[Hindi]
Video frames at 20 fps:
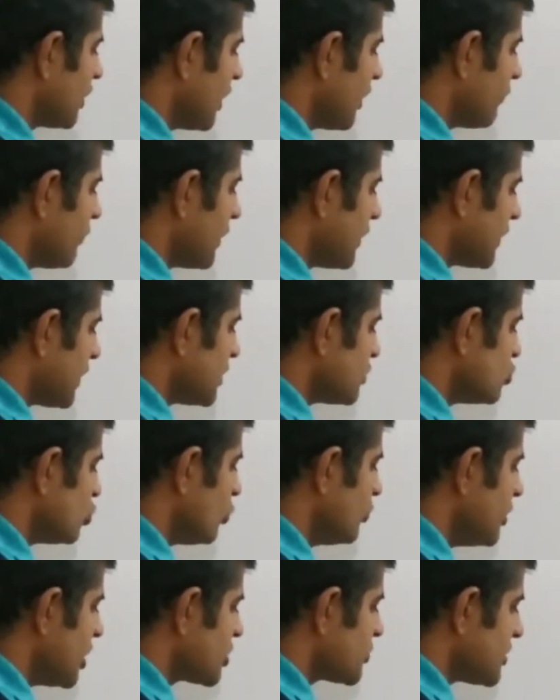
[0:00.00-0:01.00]
एफ आर का जो
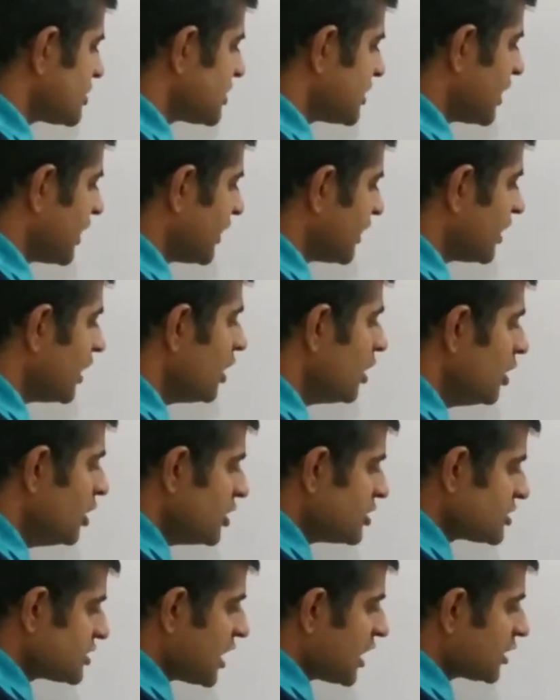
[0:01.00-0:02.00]
भी एक्सप्रेशन आएगा
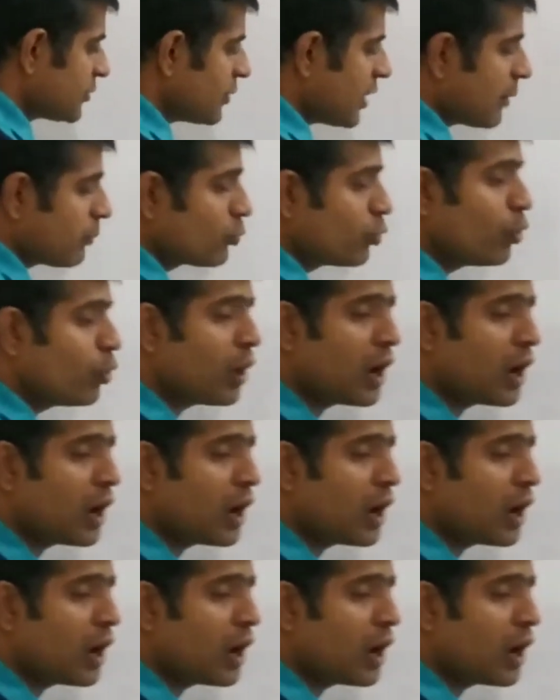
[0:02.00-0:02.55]
साथ में आपको